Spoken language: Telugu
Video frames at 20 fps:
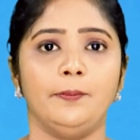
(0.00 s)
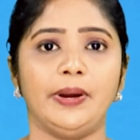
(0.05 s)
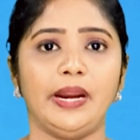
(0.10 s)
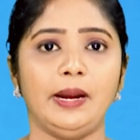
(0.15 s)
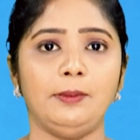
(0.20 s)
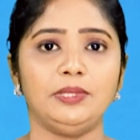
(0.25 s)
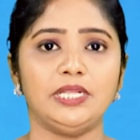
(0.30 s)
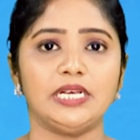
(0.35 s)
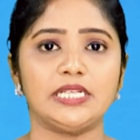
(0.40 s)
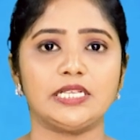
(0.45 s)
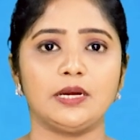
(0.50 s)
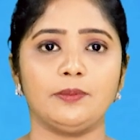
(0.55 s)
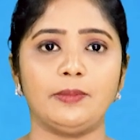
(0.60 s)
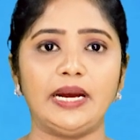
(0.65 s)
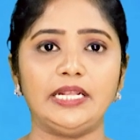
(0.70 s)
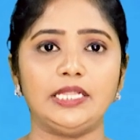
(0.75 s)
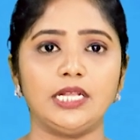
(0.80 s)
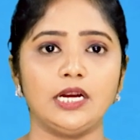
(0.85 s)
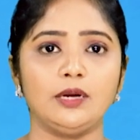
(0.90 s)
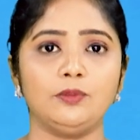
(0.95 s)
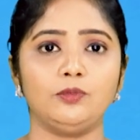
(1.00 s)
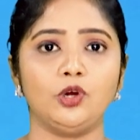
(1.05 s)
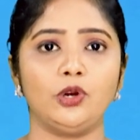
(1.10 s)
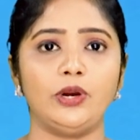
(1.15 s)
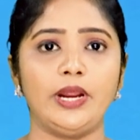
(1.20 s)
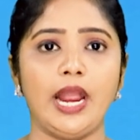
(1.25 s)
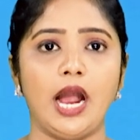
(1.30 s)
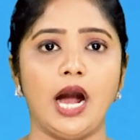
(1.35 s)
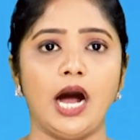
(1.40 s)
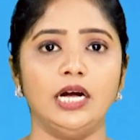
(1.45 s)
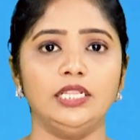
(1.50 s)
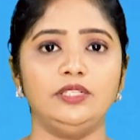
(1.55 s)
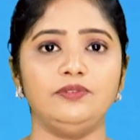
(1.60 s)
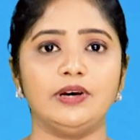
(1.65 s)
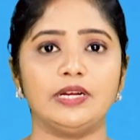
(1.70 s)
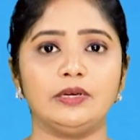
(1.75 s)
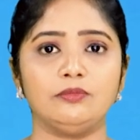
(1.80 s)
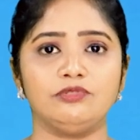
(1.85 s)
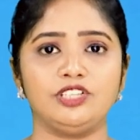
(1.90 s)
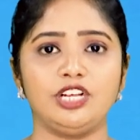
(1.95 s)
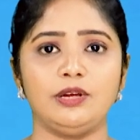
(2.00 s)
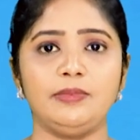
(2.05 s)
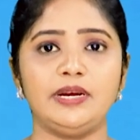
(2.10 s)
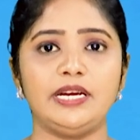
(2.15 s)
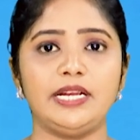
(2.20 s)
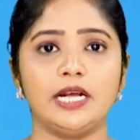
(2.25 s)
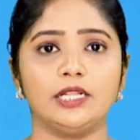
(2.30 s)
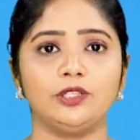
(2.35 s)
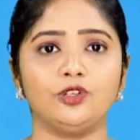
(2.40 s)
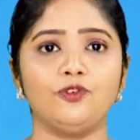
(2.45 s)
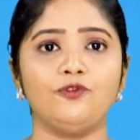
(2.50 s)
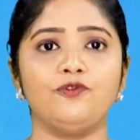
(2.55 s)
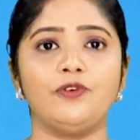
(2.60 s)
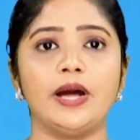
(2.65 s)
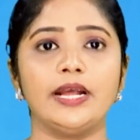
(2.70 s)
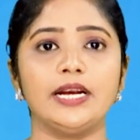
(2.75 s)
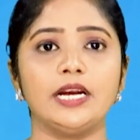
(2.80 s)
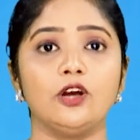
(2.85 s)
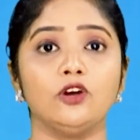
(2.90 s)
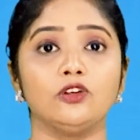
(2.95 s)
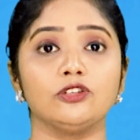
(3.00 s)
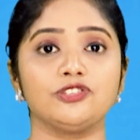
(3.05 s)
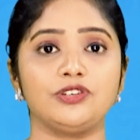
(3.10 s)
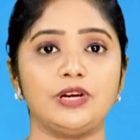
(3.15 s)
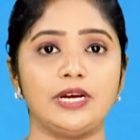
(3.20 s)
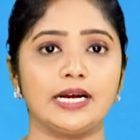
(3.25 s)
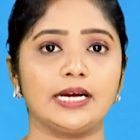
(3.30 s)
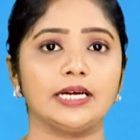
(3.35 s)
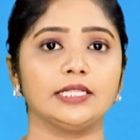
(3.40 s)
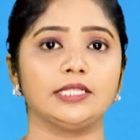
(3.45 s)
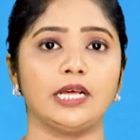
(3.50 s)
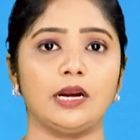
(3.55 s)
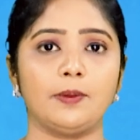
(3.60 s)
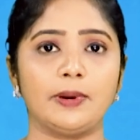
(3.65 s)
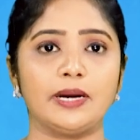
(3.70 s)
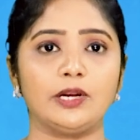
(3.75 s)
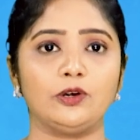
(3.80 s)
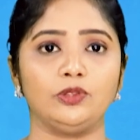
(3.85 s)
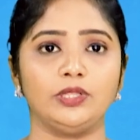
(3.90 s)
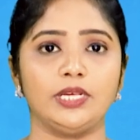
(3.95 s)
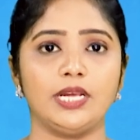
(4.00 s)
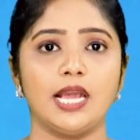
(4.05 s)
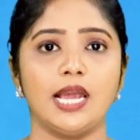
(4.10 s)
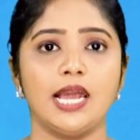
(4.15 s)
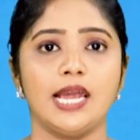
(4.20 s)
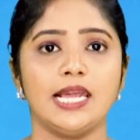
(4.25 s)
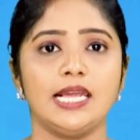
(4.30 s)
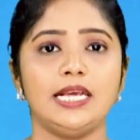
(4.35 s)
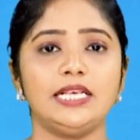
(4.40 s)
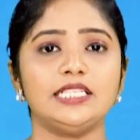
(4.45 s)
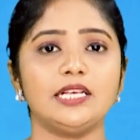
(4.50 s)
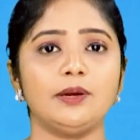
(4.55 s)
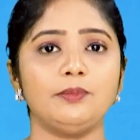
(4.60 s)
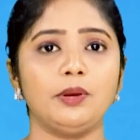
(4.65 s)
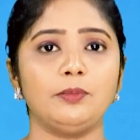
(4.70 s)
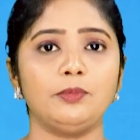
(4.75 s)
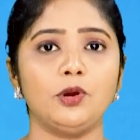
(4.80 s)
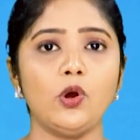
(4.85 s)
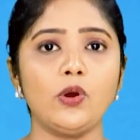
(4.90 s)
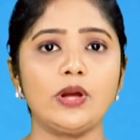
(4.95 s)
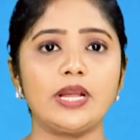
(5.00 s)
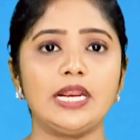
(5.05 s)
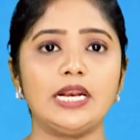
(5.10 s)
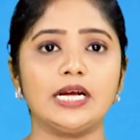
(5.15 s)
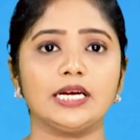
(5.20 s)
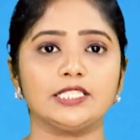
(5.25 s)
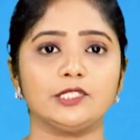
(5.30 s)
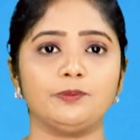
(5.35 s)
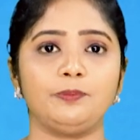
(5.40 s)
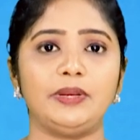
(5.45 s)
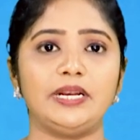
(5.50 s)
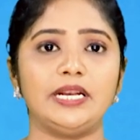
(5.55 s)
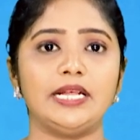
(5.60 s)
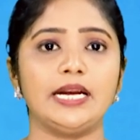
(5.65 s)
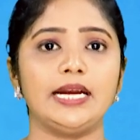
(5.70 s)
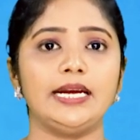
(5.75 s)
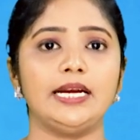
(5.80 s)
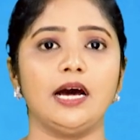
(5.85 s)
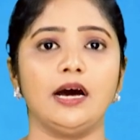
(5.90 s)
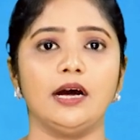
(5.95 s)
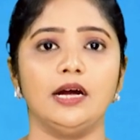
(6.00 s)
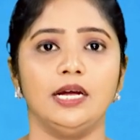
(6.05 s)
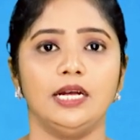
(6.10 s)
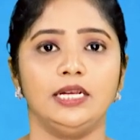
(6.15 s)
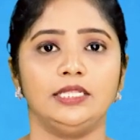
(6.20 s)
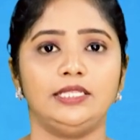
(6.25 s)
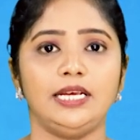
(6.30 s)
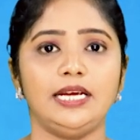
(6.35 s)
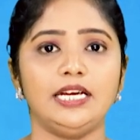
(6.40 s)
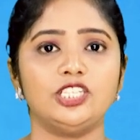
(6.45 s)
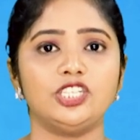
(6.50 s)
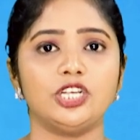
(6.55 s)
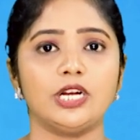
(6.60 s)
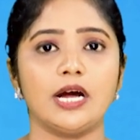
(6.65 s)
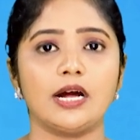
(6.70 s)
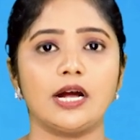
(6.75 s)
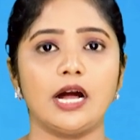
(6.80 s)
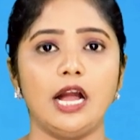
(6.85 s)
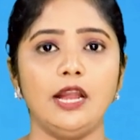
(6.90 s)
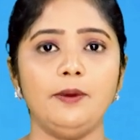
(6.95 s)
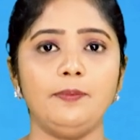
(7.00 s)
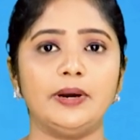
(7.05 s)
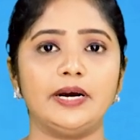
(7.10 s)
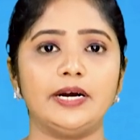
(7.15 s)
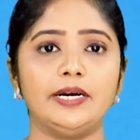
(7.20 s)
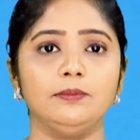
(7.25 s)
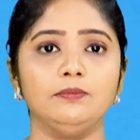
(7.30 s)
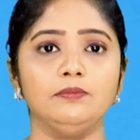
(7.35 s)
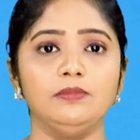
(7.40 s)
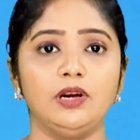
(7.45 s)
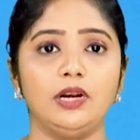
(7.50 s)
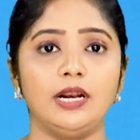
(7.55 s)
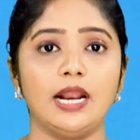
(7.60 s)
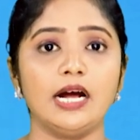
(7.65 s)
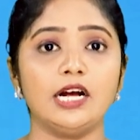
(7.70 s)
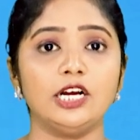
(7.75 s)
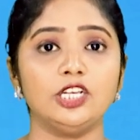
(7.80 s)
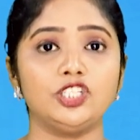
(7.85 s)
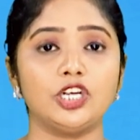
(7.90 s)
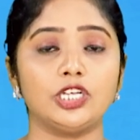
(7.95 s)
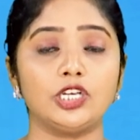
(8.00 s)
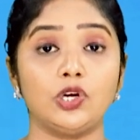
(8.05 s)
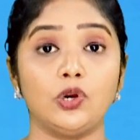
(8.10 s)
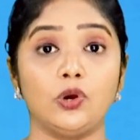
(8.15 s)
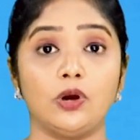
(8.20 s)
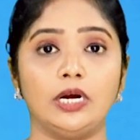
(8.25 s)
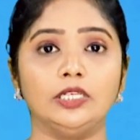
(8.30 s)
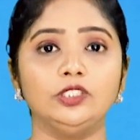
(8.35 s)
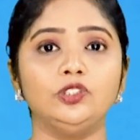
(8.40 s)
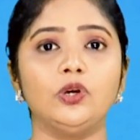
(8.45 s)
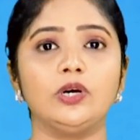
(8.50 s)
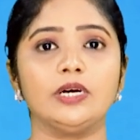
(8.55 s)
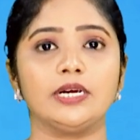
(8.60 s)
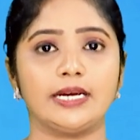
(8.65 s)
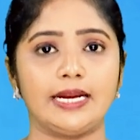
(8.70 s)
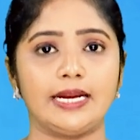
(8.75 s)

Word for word: ప్రేమదాస మైదానంలోనే ఆదివారం టీమిండియాతో ఫైనల్లో శ్రీలంక తలపడనుంది ఈ సమయంలో కీలక స్పిన్నర్ అయిన తీక్షణ గాయపడడం లంక జట్టులో ఆందోళన